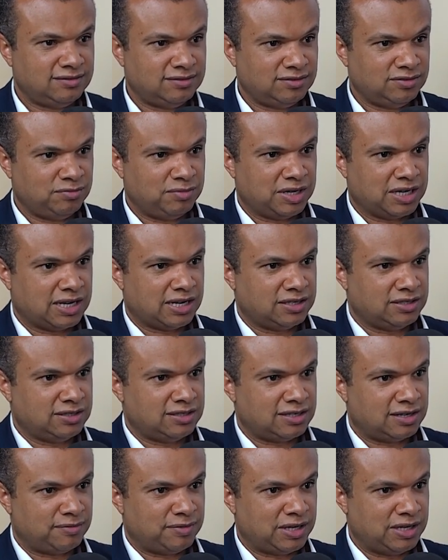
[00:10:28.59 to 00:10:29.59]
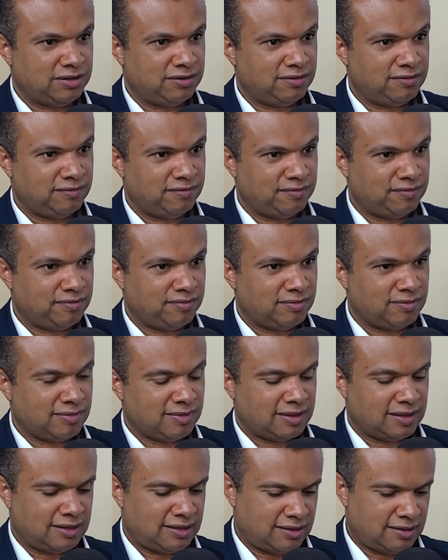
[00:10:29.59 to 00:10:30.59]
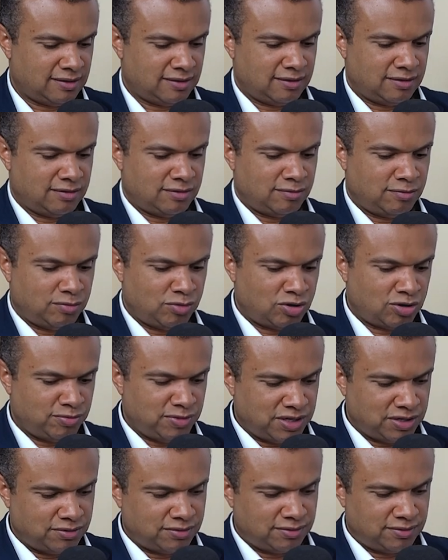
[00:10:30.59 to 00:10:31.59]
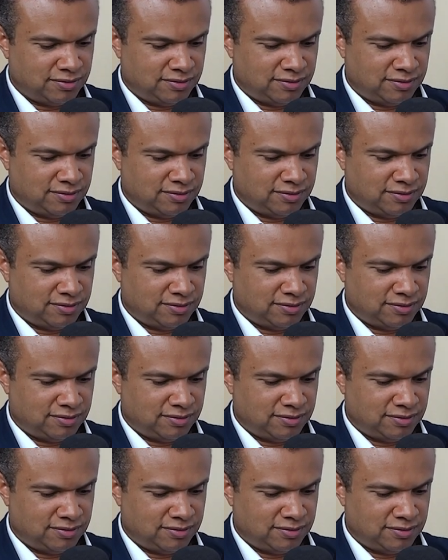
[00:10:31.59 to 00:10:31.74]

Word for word: no mercado de trabalho. Meu amigo,